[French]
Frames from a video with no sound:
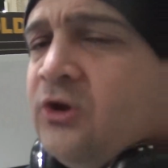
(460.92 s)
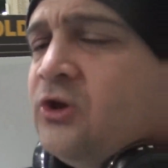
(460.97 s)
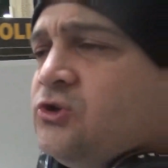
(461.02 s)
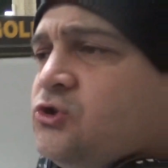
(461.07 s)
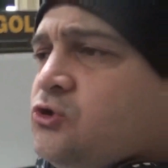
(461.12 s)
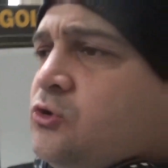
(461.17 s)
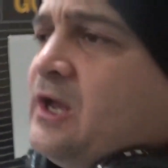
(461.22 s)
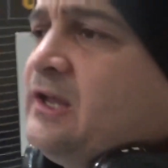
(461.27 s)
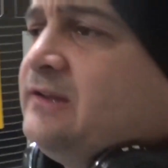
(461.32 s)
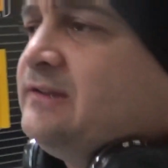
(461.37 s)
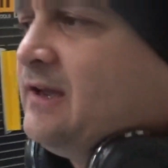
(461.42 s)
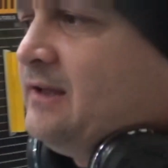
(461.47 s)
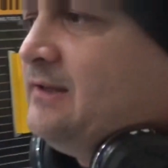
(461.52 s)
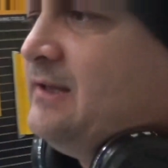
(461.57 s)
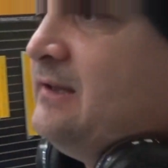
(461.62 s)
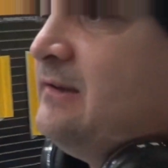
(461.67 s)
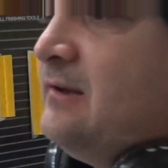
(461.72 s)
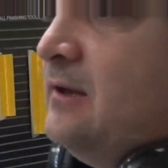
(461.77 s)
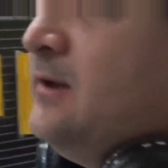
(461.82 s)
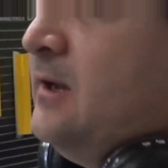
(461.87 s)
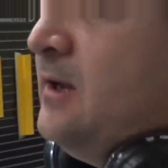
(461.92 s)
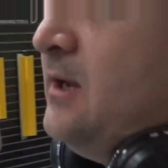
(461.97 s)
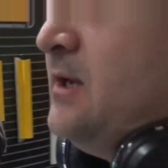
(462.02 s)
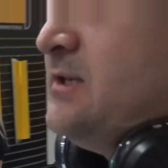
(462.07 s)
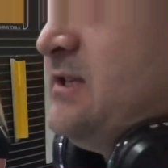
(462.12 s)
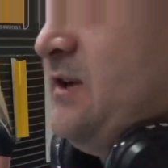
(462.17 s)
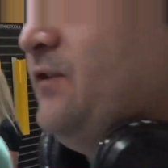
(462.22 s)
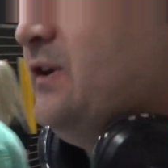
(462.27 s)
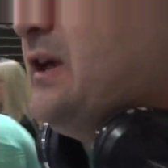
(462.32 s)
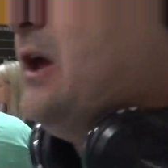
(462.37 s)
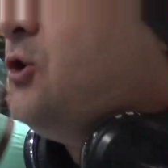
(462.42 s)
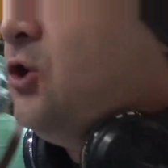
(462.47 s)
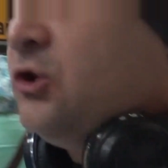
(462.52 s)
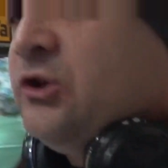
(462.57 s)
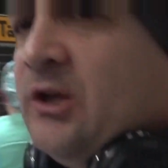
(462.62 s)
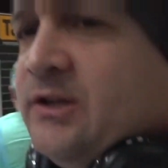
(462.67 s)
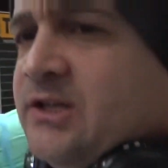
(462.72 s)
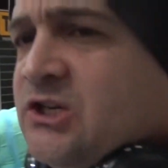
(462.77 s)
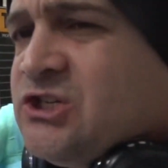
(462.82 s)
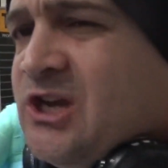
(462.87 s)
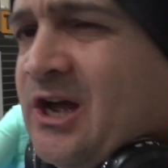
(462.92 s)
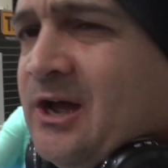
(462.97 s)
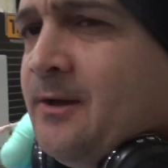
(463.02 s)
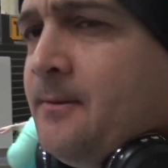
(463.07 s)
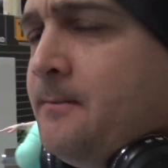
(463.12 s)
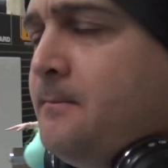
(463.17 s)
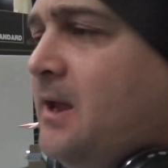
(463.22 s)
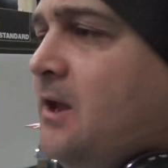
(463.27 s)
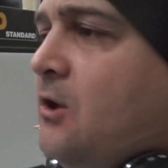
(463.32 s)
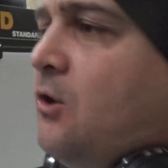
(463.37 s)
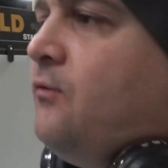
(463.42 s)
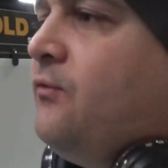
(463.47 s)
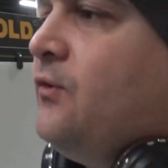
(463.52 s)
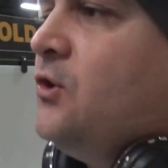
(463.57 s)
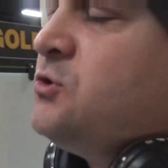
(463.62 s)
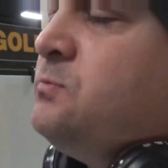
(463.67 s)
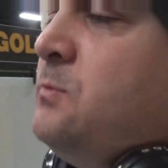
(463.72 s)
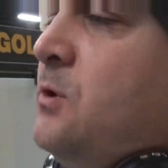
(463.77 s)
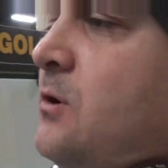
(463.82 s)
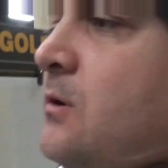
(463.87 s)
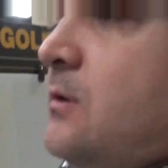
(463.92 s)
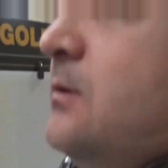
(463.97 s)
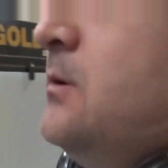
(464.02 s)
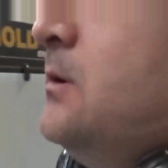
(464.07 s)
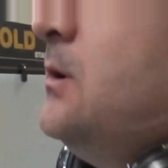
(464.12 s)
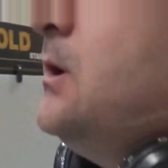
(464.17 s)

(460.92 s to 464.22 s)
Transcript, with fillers: euh, sur Internet. Ça fait quelques temps déjà, hein. mais euh, franchement,